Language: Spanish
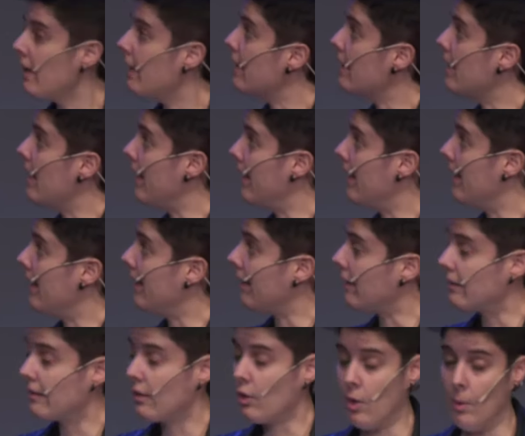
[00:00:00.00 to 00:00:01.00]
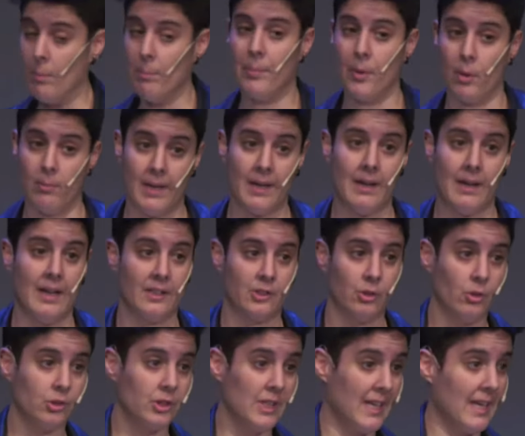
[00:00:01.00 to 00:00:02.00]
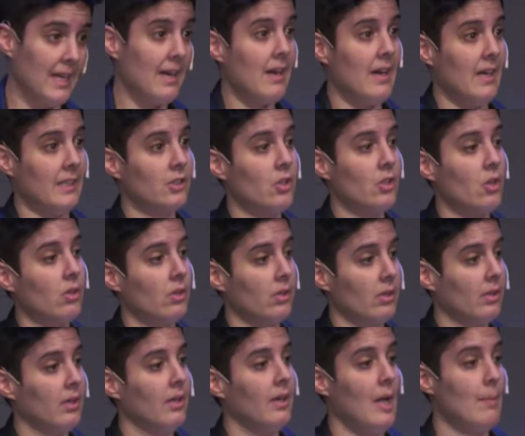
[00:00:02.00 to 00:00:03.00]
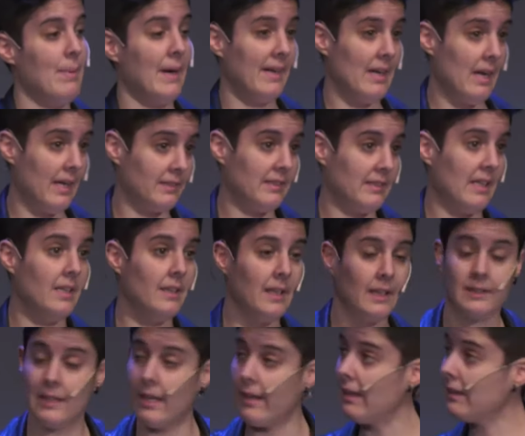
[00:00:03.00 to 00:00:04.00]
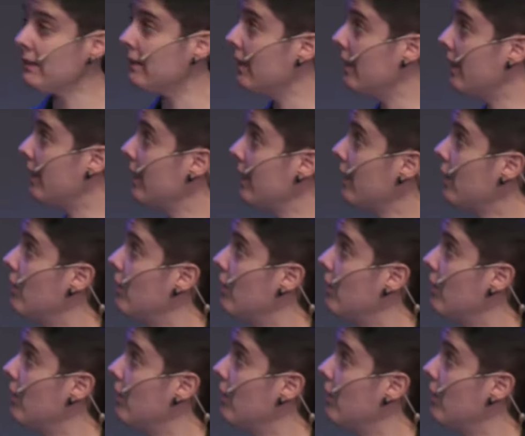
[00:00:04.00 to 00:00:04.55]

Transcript: eh, comprobarlas o chequearlas con las páginas que están indexadas y con